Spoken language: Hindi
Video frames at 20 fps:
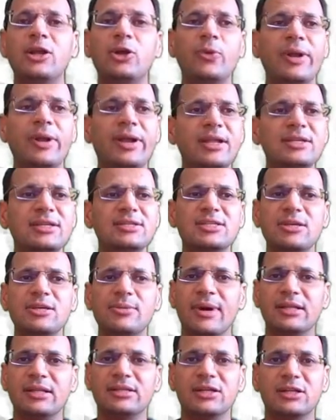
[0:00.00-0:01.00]
ट्वेंटीज की
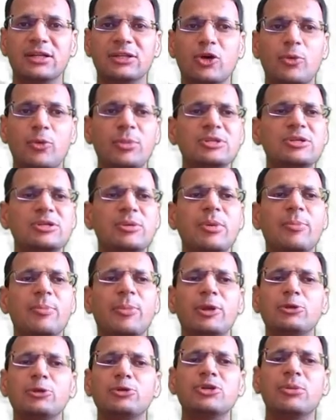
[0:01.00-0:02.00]
बात करता हूँ मैं जब मैं
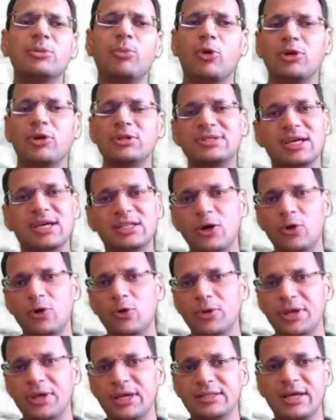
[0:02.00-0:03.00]
पोल्यूशन बहुत ज़्यादा
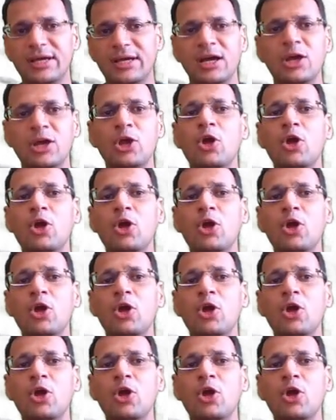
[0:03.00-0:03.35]
हो गया था